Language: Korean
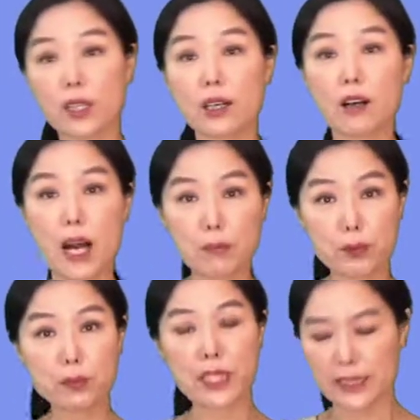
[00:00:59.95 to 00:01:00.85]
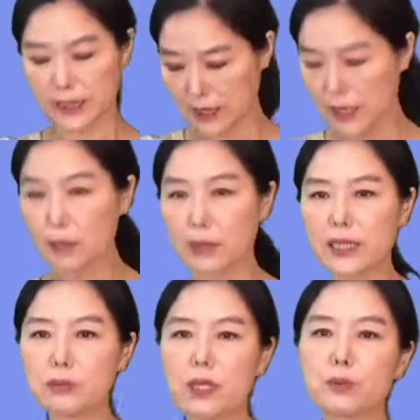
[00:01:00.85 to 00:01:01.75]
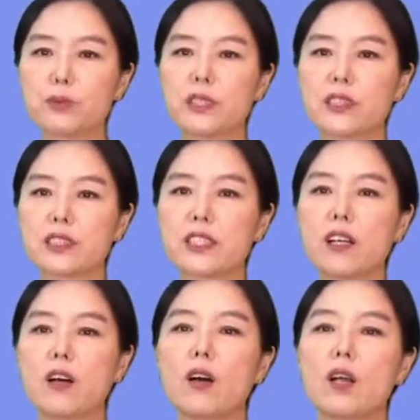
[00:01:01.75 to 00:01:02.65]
어, 앞부분까지 마지막 부분이 이렇죠.